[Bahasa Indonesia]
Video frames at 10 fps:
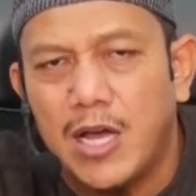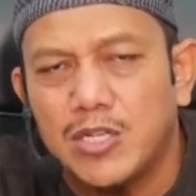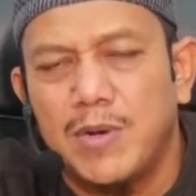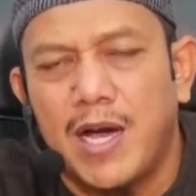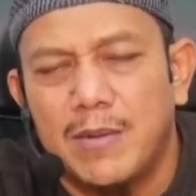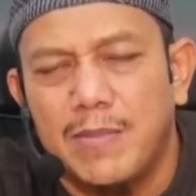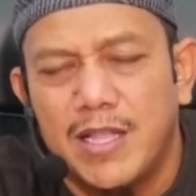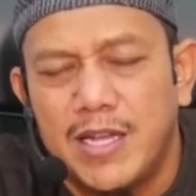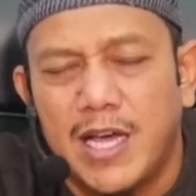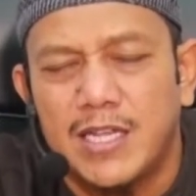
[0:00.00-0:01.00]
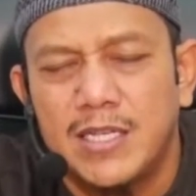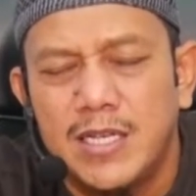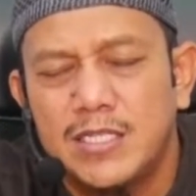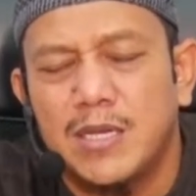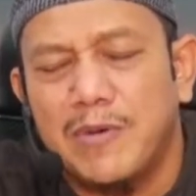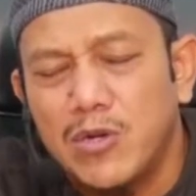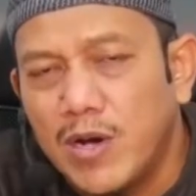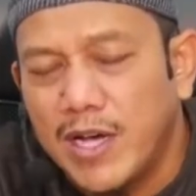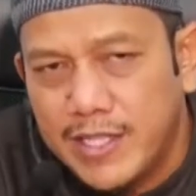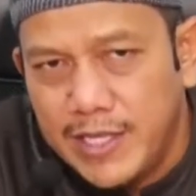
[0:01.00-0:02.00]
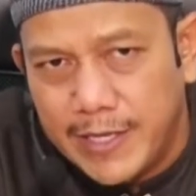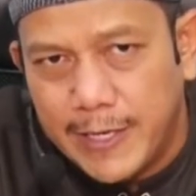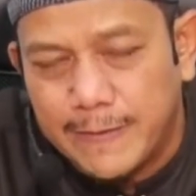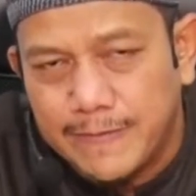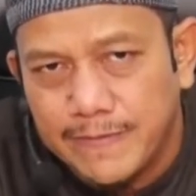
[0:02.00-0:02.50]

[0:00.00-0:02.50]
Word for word: harus menghadap Allah dengan sepenuh hatinya.